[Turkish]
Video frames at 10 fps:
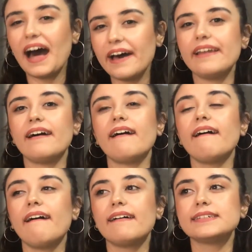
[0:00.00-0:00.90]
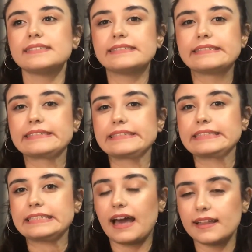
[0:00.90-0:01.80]
hala e,
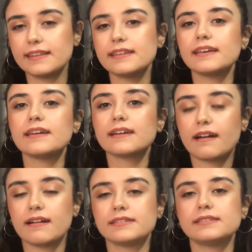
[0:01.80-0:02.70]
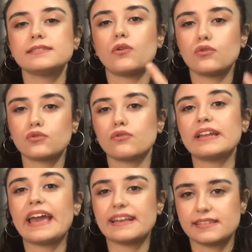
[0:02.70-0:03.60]
kendine karşı
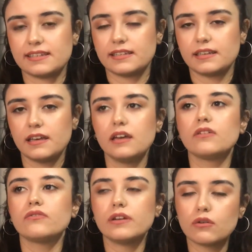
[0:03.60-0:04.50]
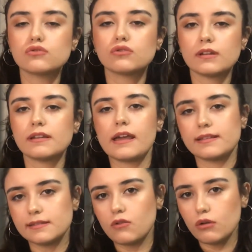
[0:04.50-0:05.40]
özgüveni eksik. Ve özgüvenin
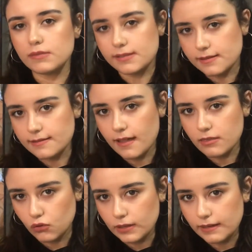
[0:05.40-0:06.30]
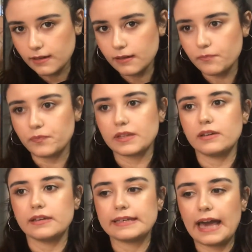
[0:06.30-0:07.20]
eksik olmasından dolayı
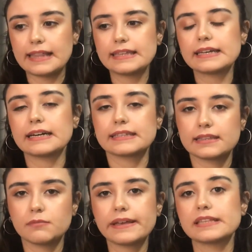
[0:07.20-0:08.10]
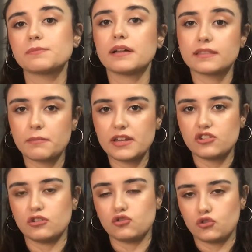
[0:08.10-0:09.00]
e, kendini kanıtlamaya, ispatlamaya
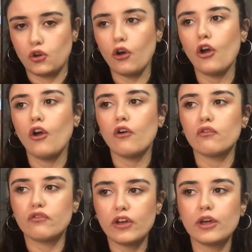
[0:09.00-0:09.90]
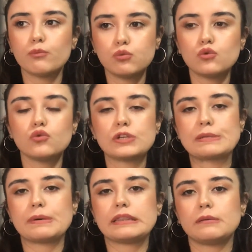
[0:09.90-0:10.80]
çalışıyor. Ve bu
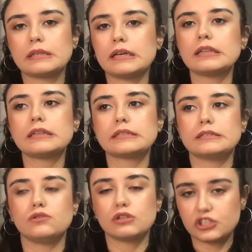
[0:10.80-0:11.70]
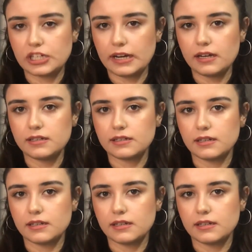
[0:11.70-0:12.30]
ispatlamadan e, yola çıkarak